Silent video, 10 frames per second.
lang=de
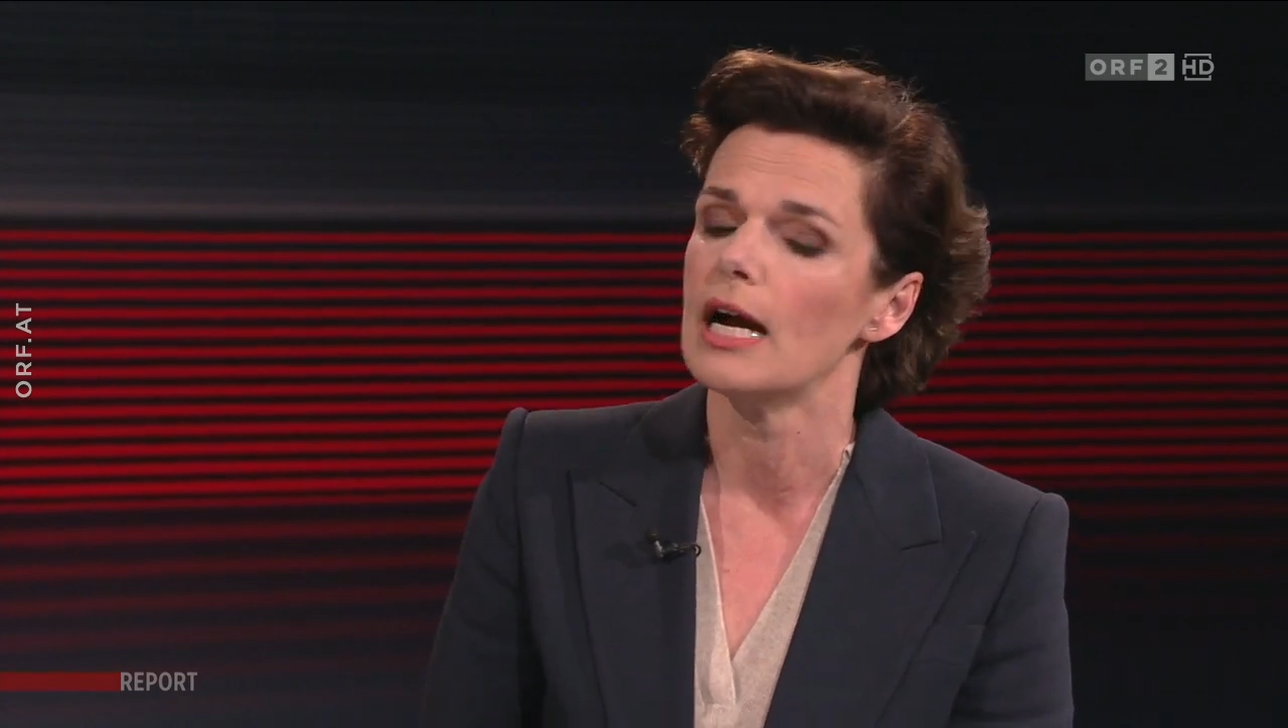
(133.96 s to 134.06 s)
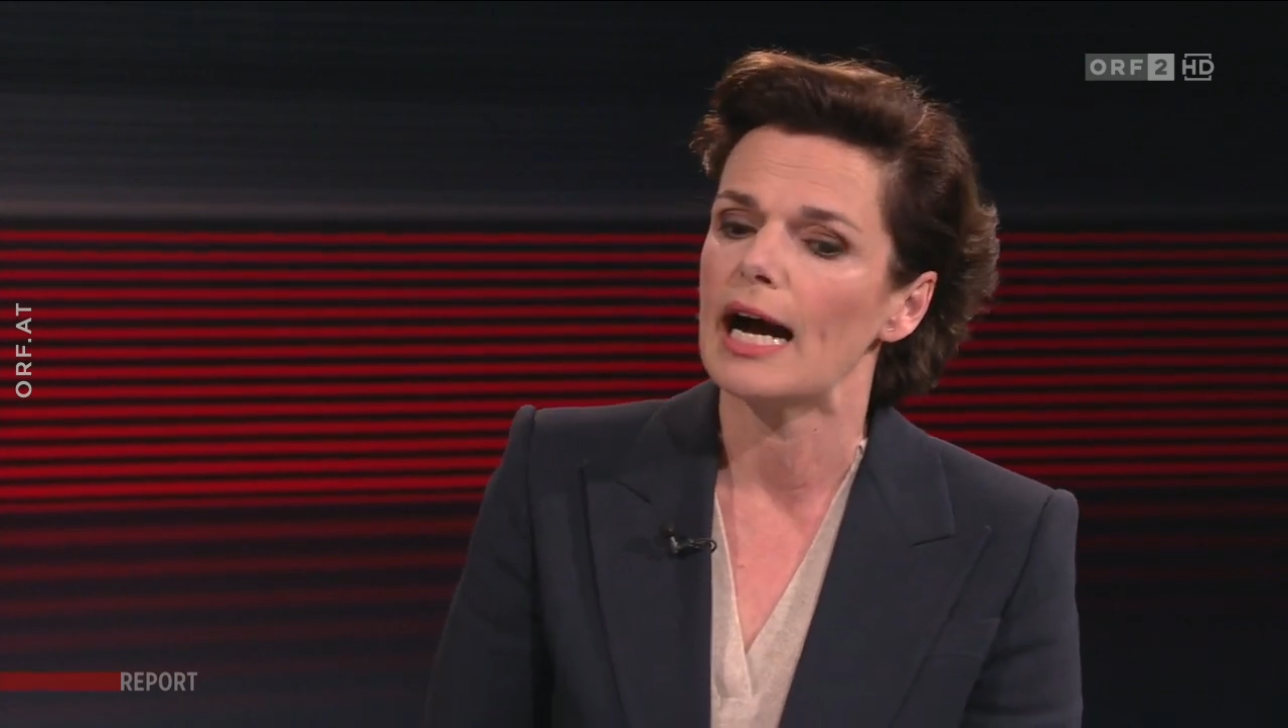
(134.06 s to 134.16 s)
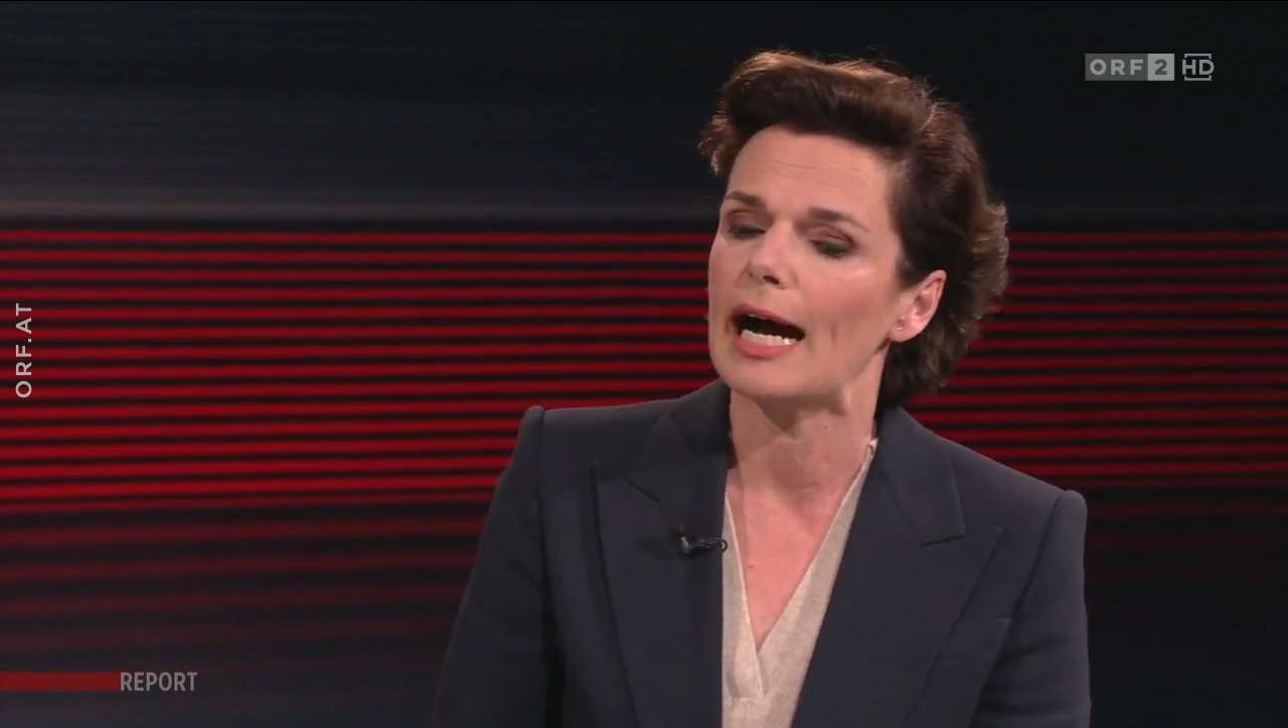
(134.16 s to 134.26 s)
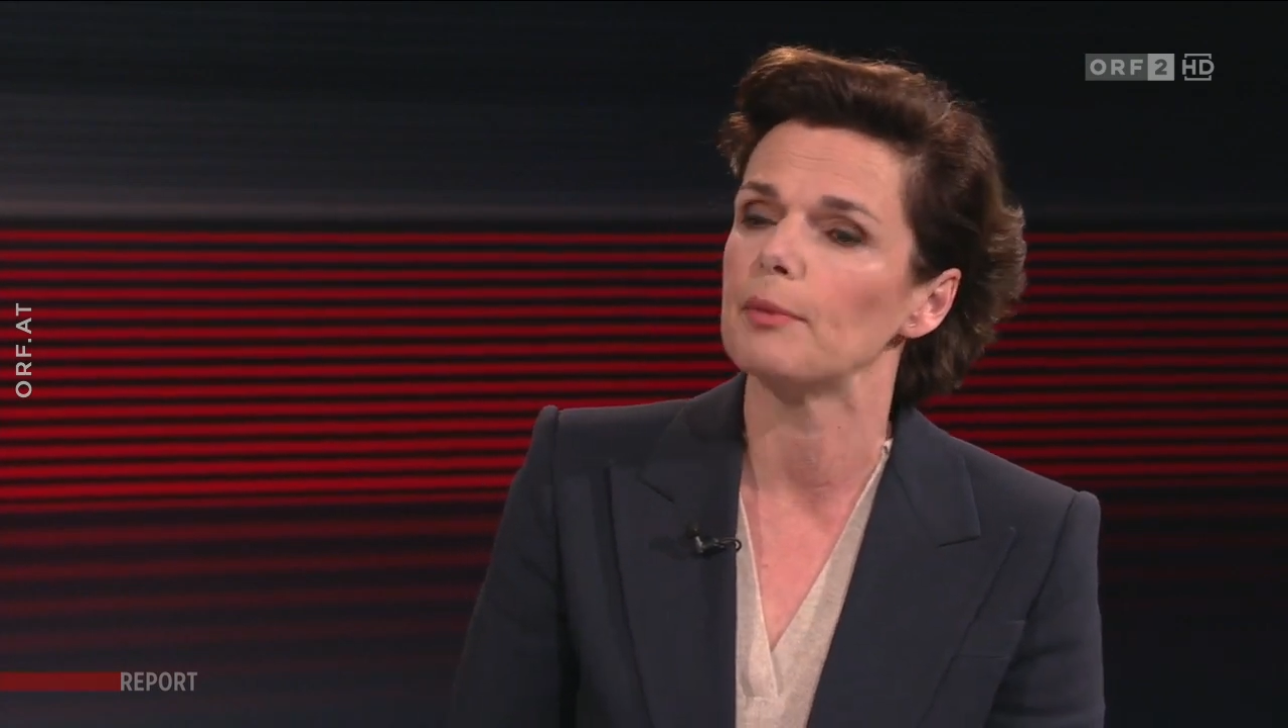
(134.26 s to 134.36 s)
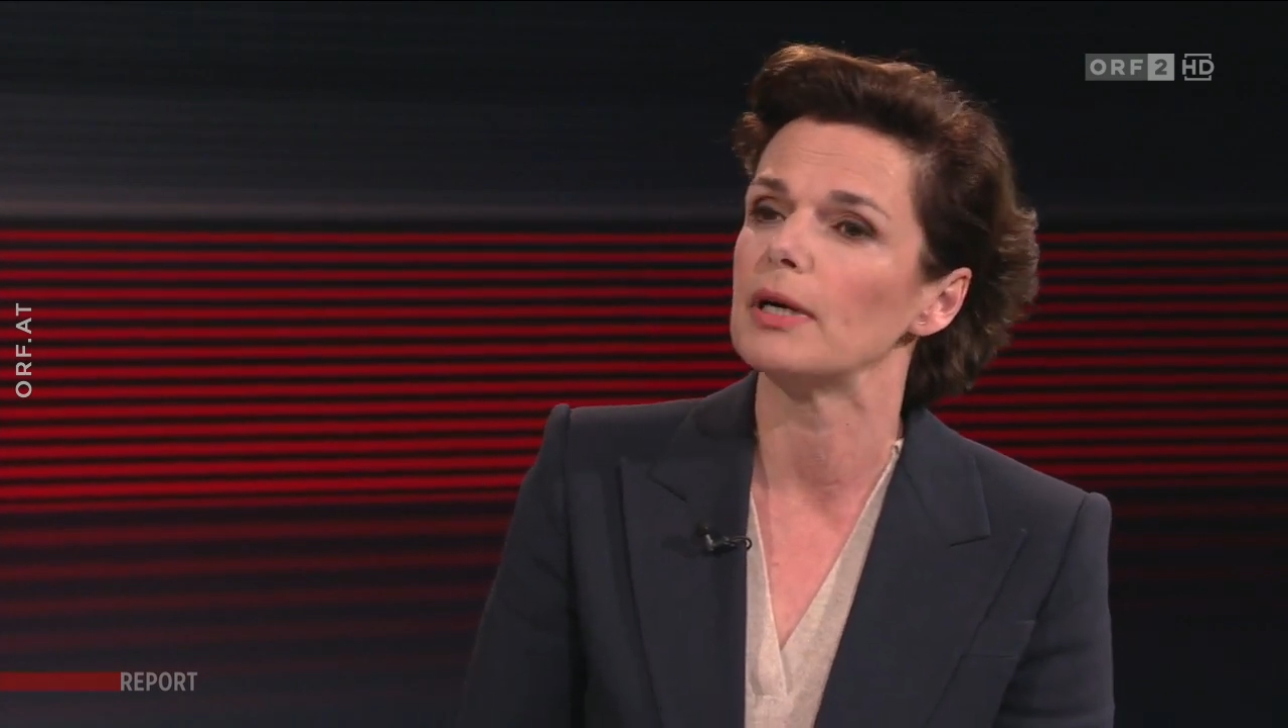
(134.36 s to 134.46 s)

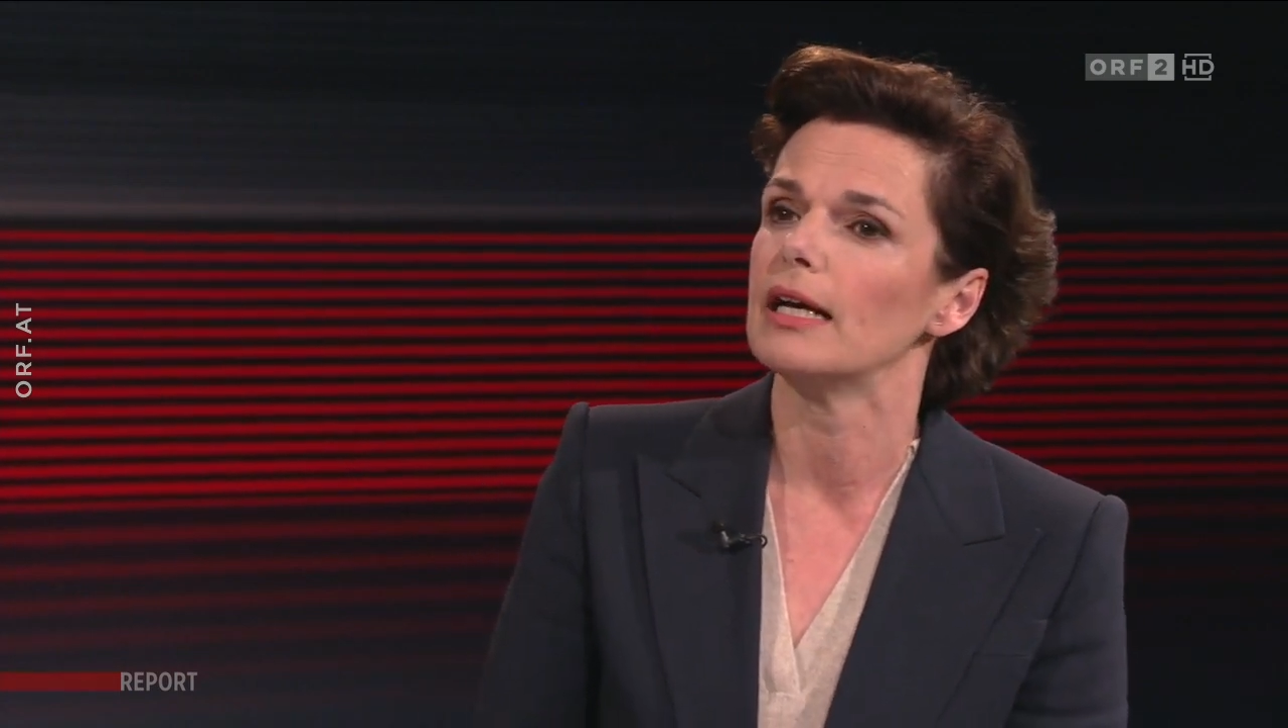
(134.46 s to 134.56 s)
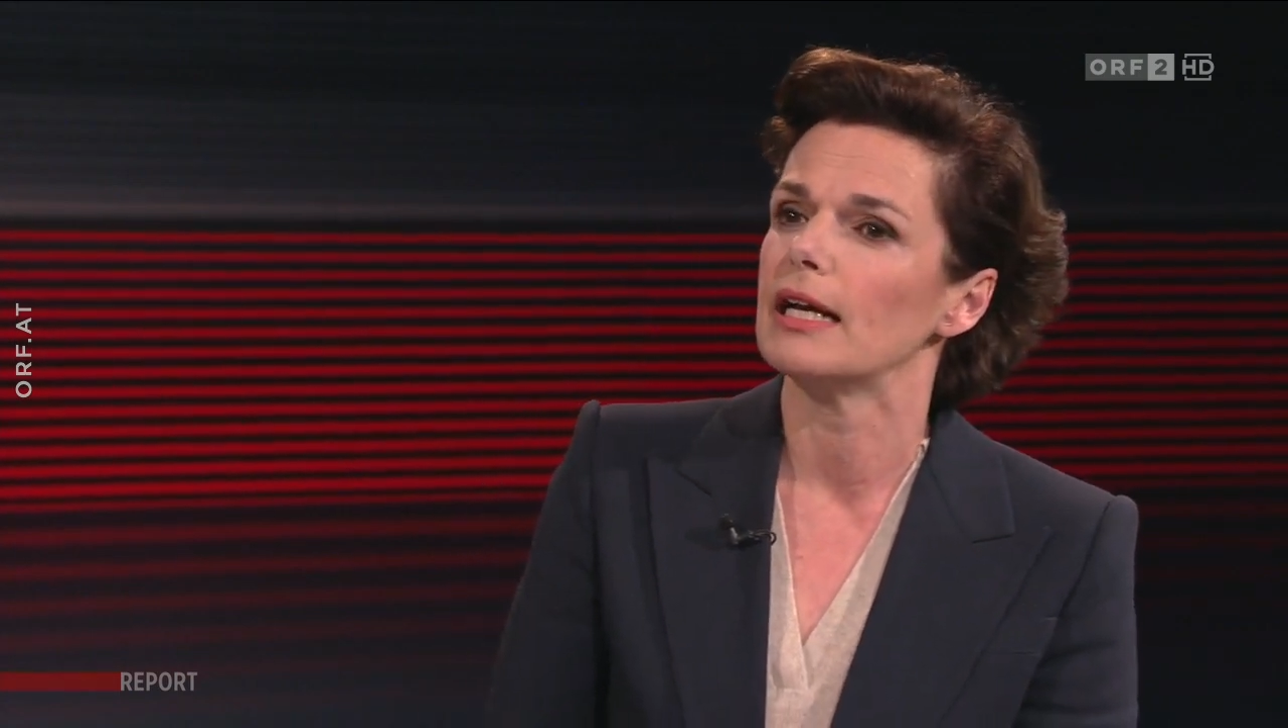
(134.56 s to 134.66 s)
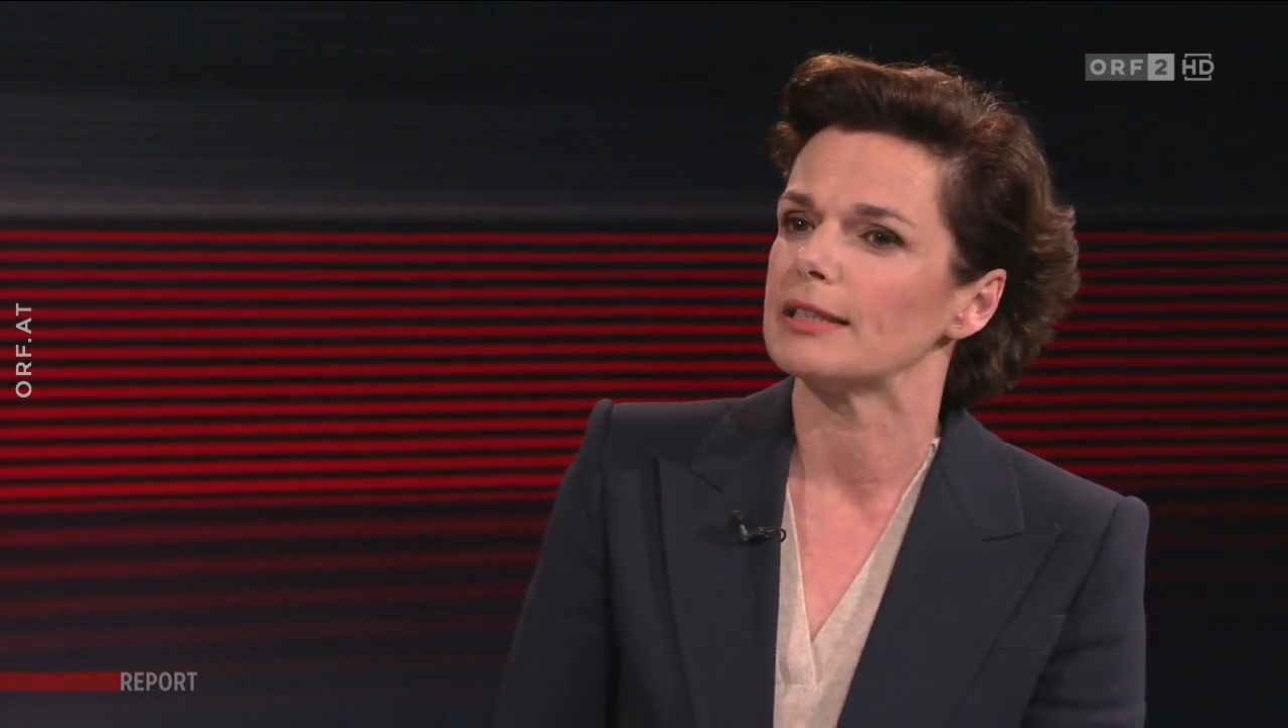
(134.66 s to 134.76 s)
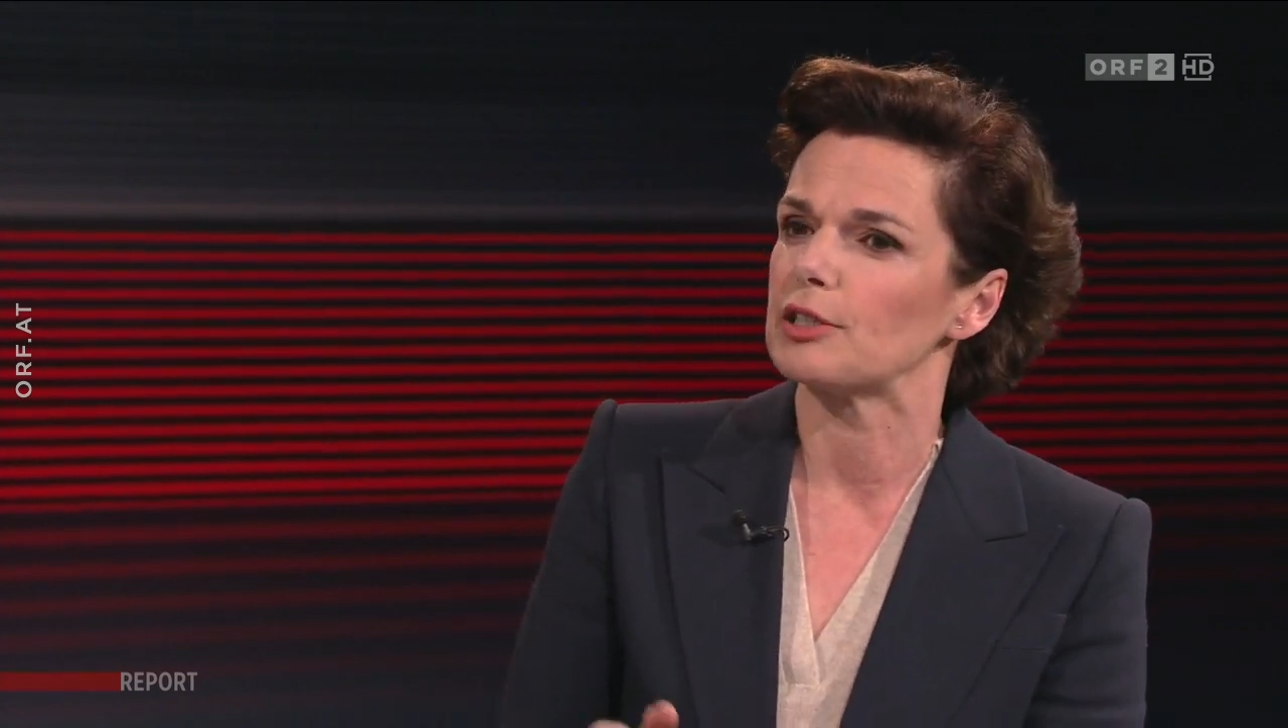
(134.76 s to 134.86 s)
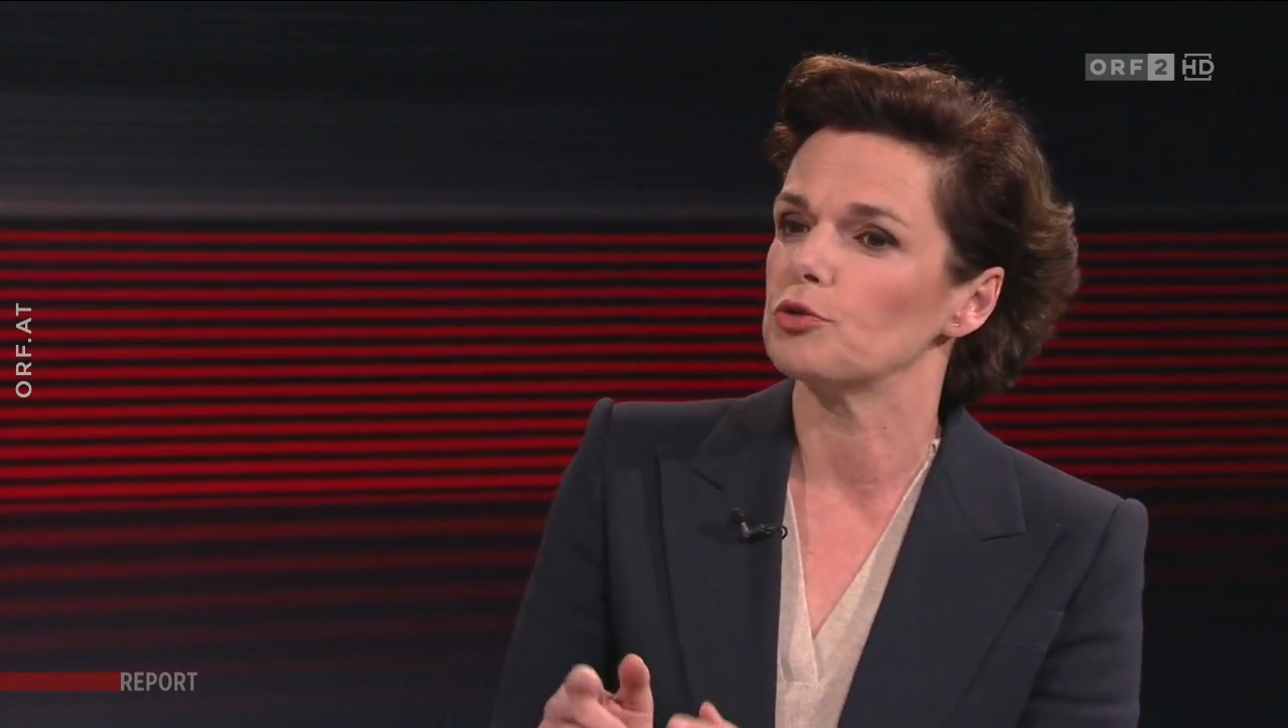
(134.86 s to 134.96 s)
Aber dass